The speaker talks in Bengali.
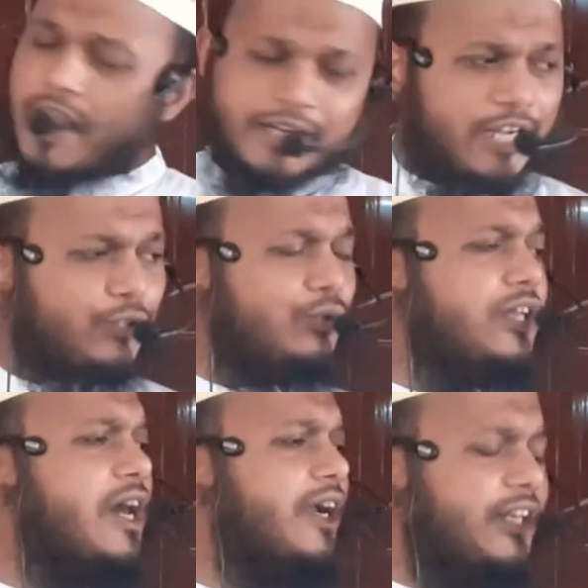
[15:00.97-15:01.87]
এটি
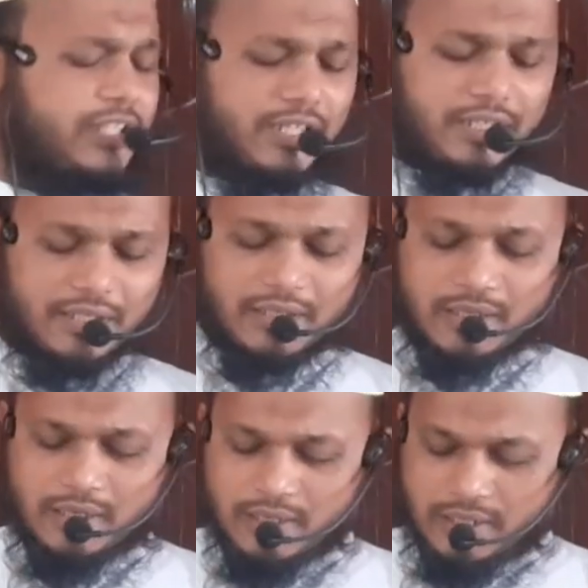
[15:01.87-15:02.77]
দুনিয়ার নীতি
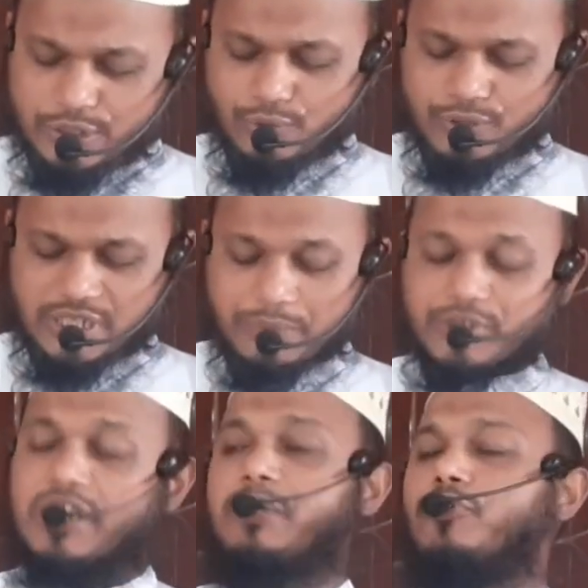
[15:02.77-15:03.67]
রাসুল ইসলাম
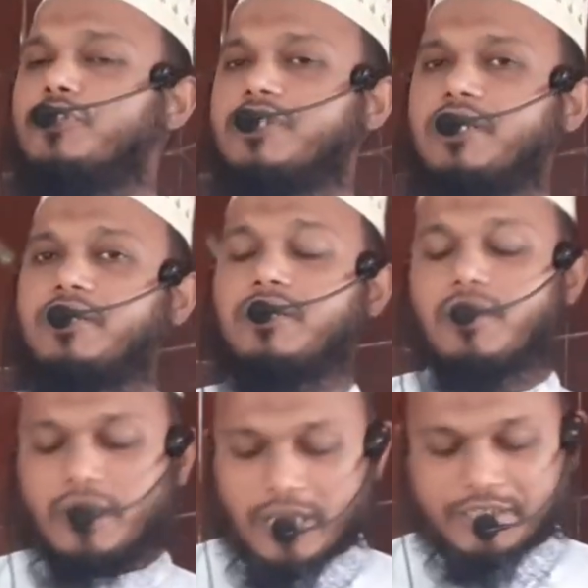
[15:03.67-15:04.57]
সেটি বলছেন
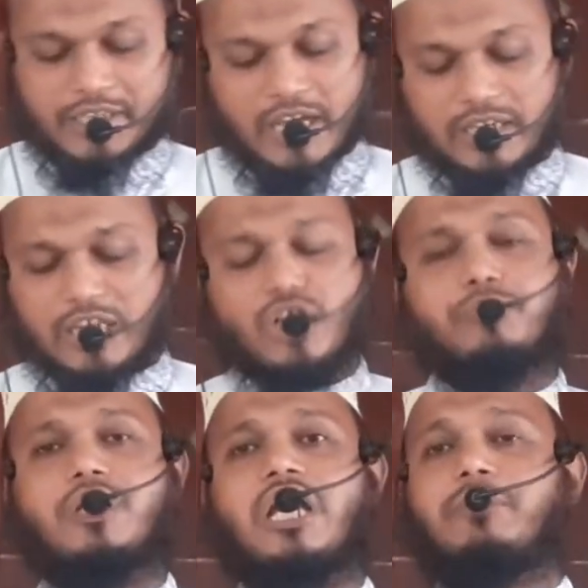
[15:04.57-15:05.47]
এটিকে আল্লাহ
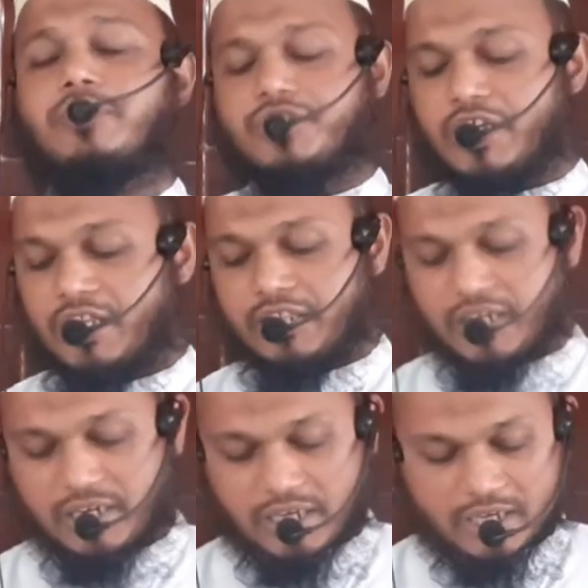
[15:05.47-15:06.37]
রবুল আলমিন ছেড়ে
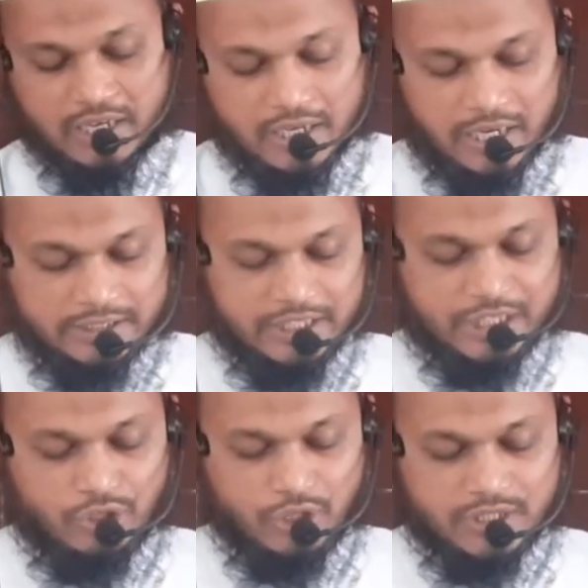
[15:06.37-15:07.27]
দেন না
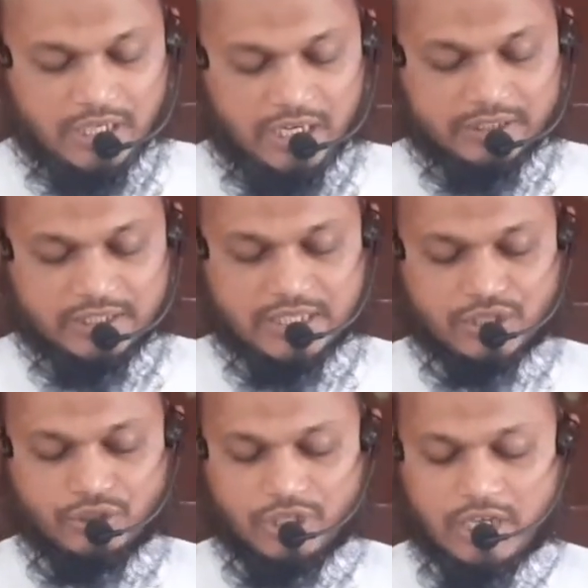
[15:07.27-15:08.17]
হাদিসটি রয়েছে হাদিস
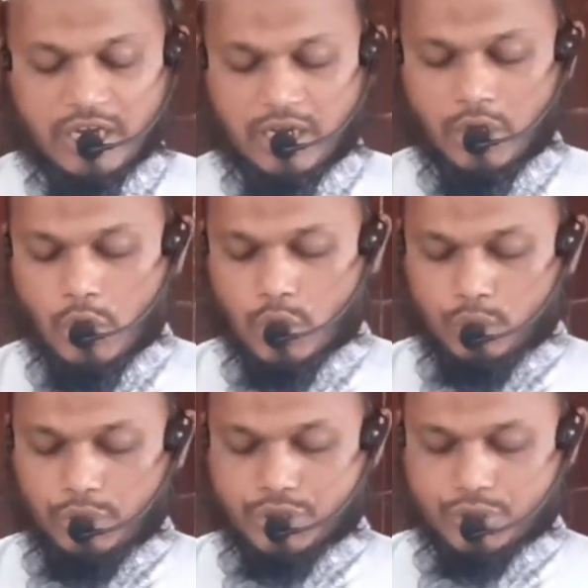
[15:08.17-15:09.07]
সহিহা
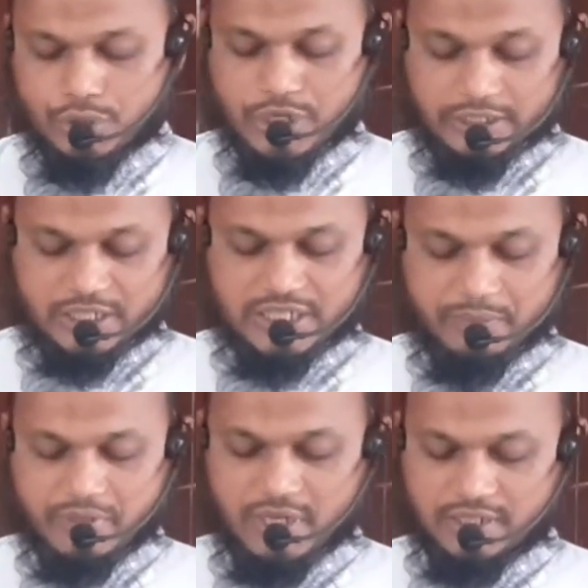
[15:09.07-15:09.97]
উনিশশো সাতাশ
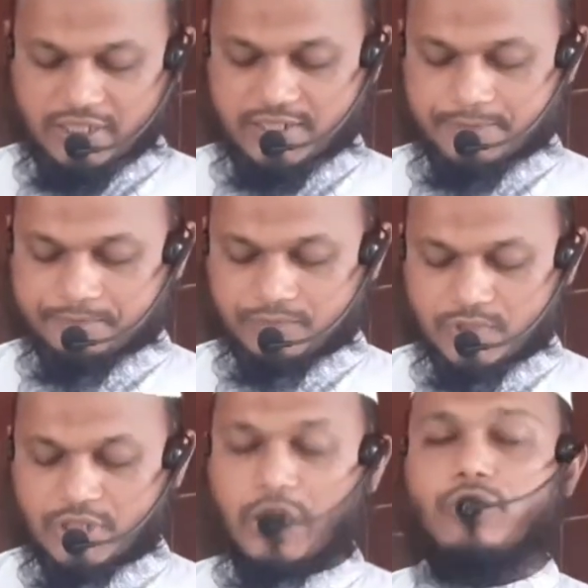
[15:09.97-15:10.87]
নম্বর হাদিস
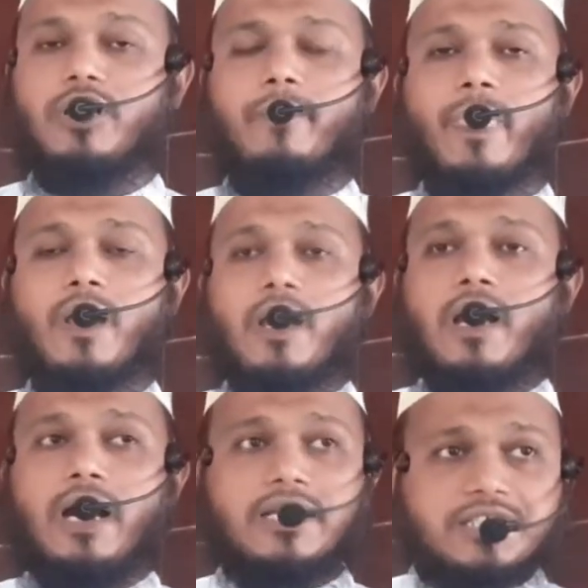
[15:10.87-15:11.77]
তাহলে
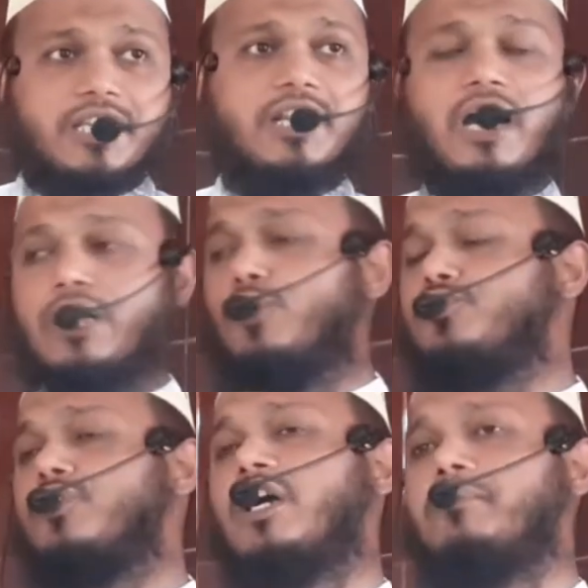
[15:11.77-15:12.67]
আজকের
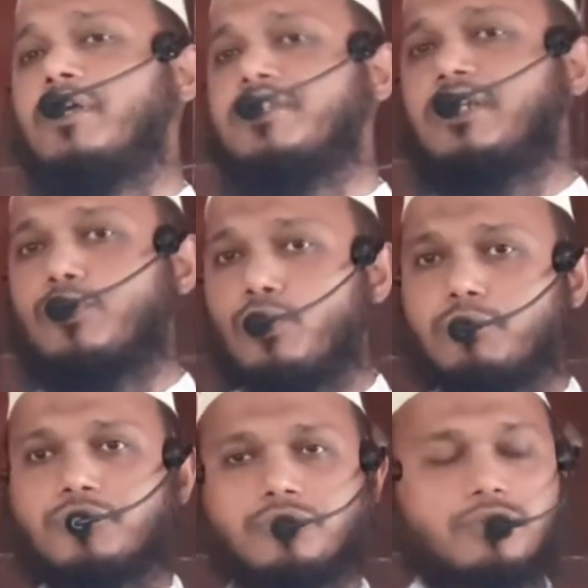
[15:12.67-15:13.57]
আলোচনা আমরা যেটা
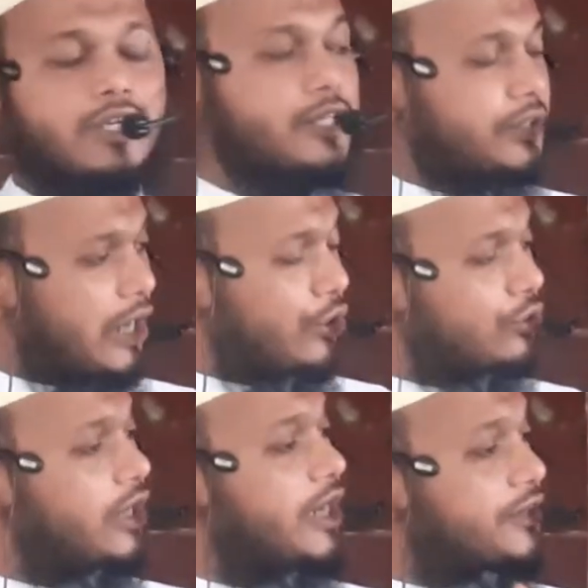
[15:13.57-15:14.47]
করব তা
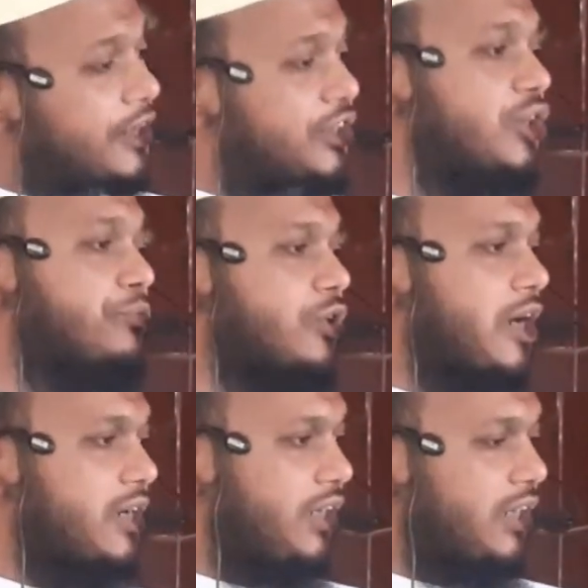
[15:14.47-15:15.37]
হলো এই তৃতীয়
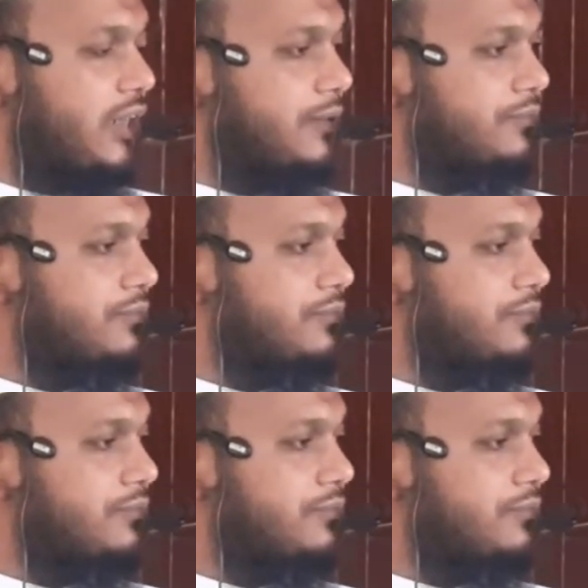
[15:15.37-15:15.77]
প্রকার নিয়ে